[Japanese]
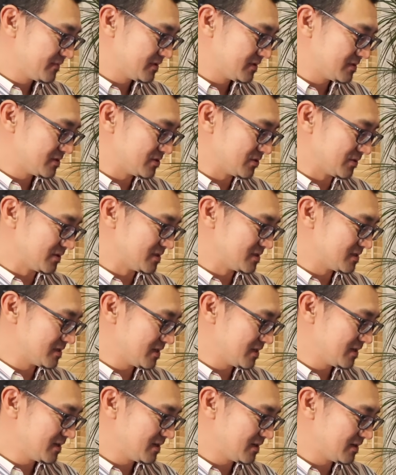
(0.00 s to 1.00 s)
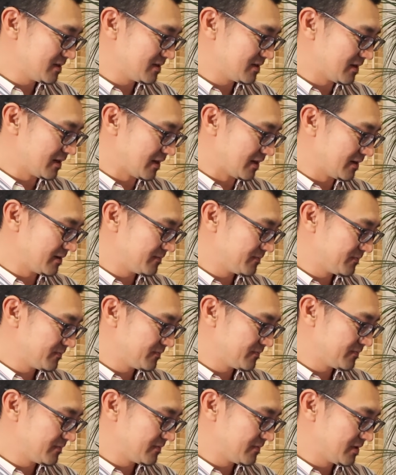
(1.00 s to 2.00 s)
そうですね。はい。
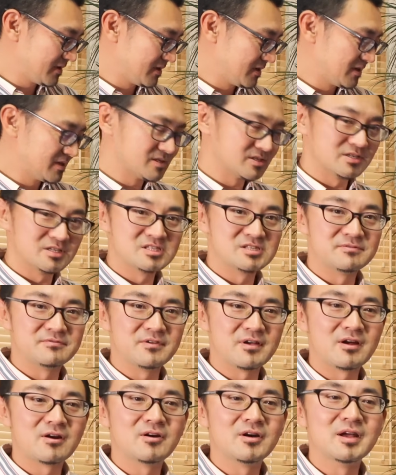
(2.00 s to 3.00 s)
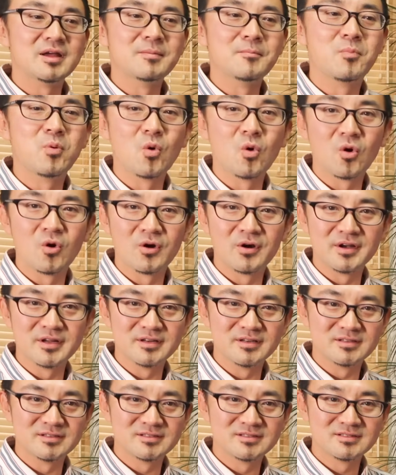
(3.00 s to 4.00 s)
So it's very
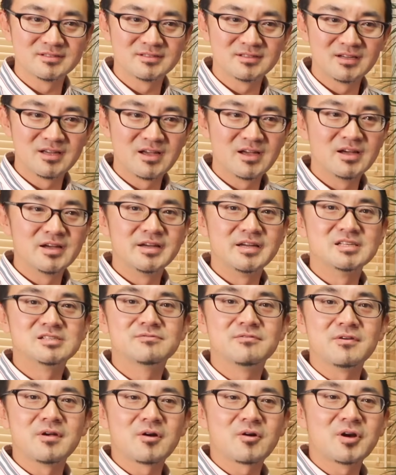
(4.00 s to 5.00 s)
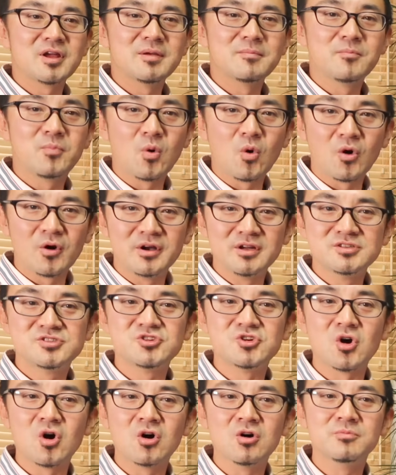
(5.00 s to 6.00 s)
important. It's very important
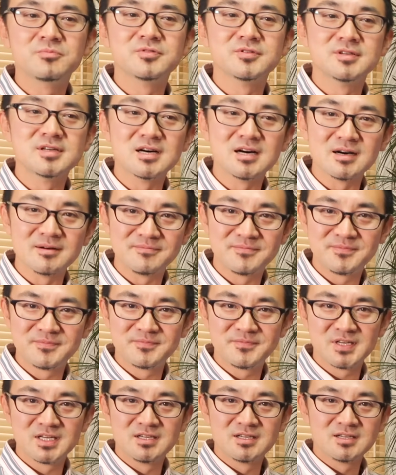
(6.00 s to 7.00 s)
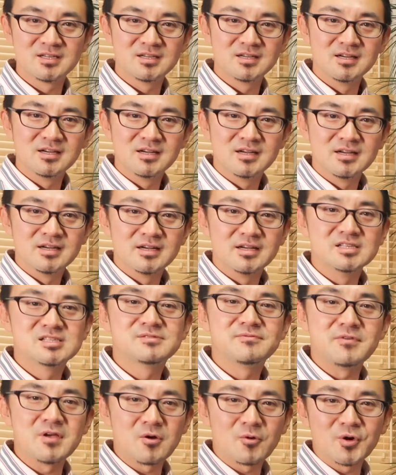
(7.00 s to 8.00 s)
to open up It's
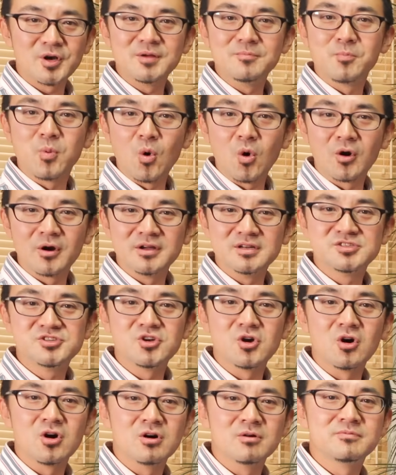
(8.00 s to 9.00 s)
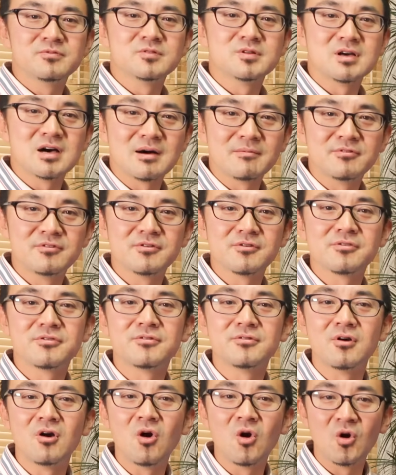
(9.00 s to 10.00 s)
very important to open up your
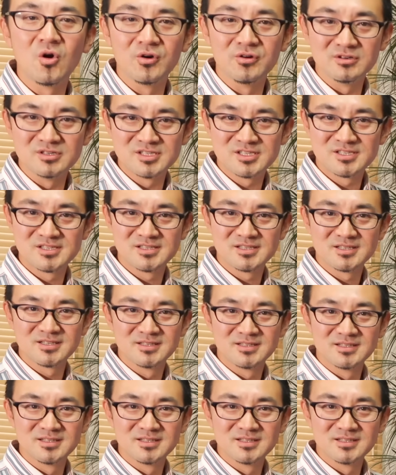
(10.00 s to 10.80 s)
throat.